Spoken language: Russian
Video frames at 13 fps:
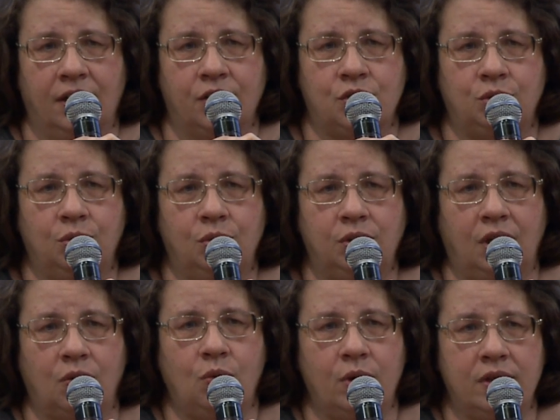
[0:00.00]
Что
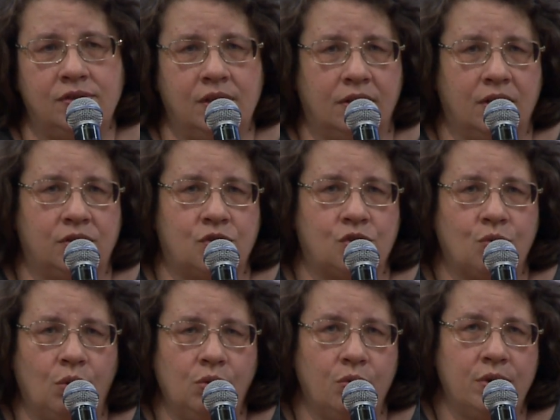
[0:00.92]
такое делает
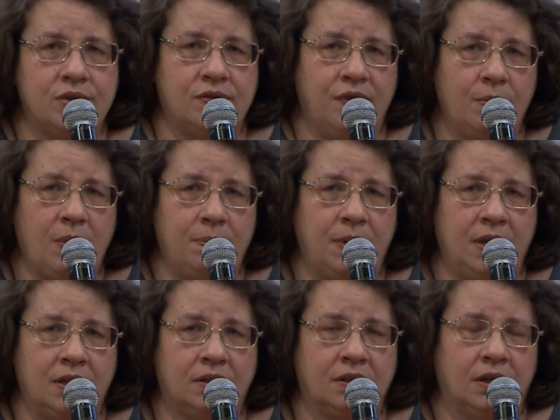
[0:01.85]
школа уязвимой перед